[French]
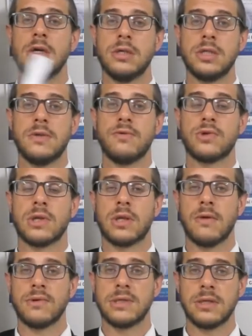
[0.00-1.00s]
Si vous
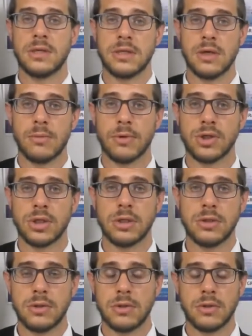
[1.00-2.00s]
souhaitez aussi dédier une prochaine
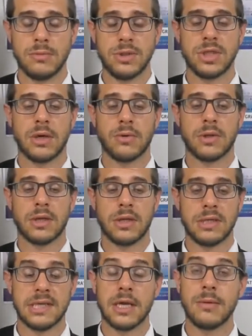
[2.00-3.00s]
étude de Mishnah,
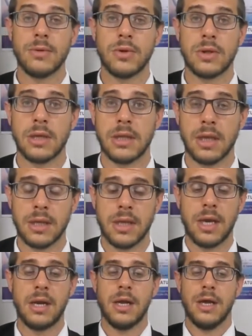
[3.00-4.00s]
contactez le 5 minutes
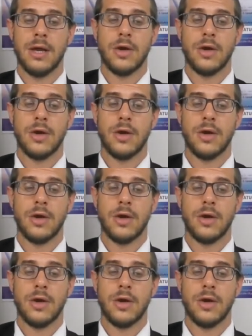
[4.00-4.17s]
éternelles.